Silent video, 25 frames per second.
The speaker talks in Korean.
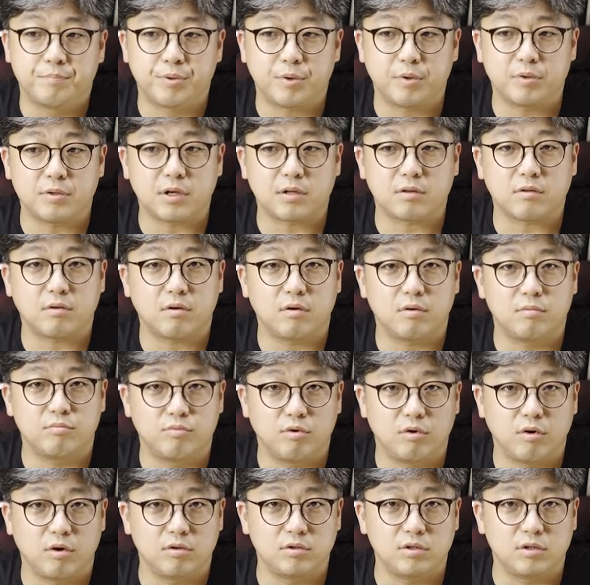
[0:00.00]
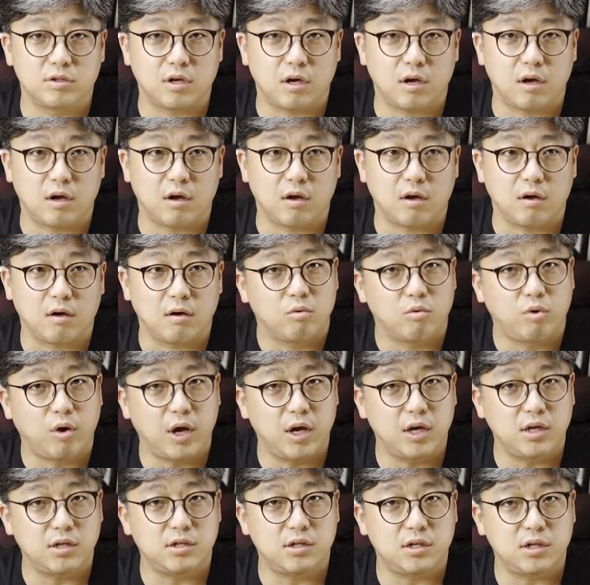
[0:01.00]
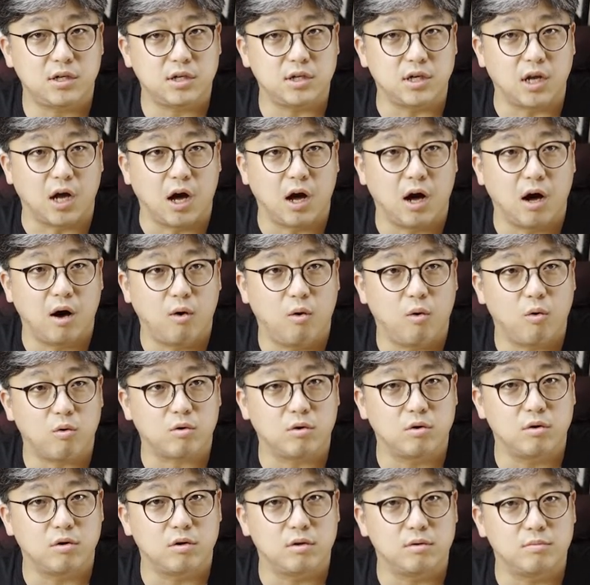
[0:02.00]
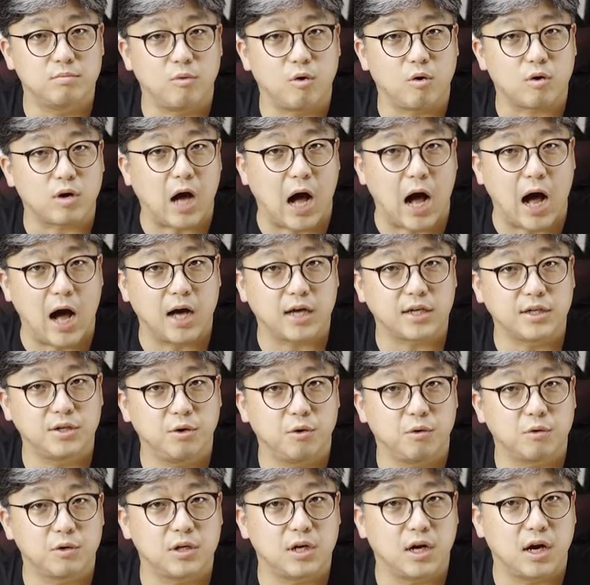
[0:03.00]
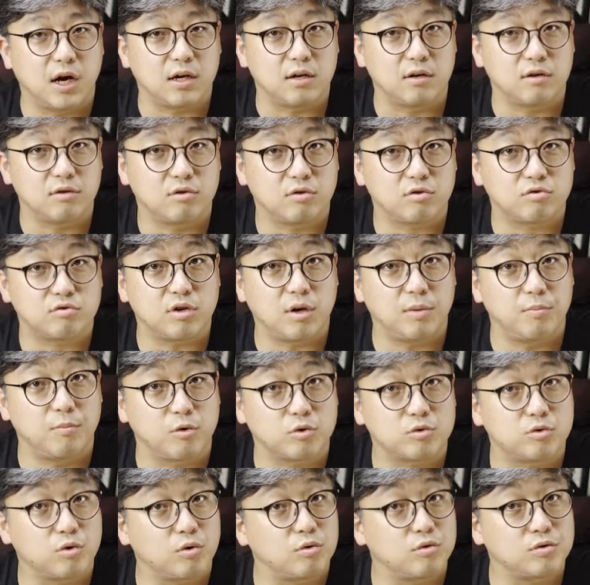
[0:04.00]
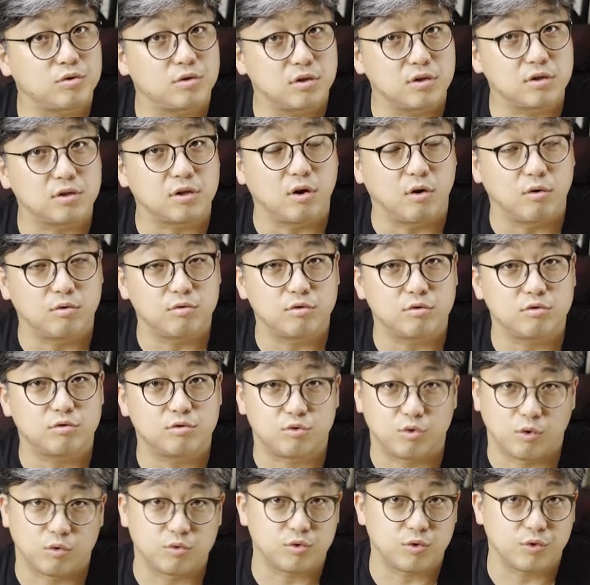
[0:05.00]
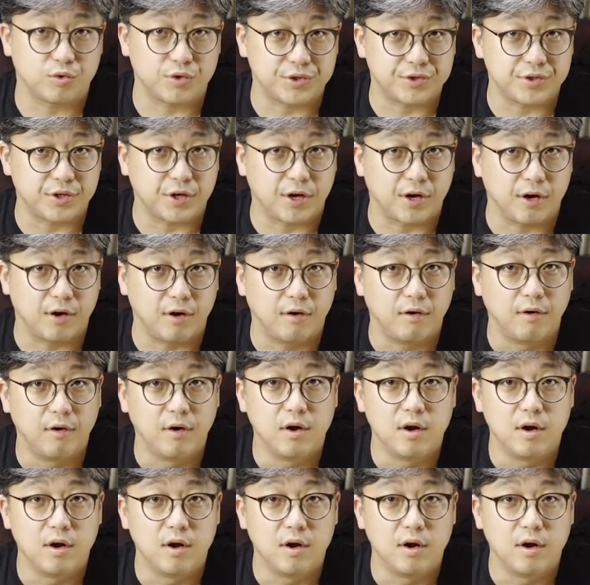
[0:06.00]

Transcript: 프로젝터를 물론 이제 회의실이나 혹은 뭐 강의용이나 이런 특수한 목적으로 쓰는 경우들도 종종 있어요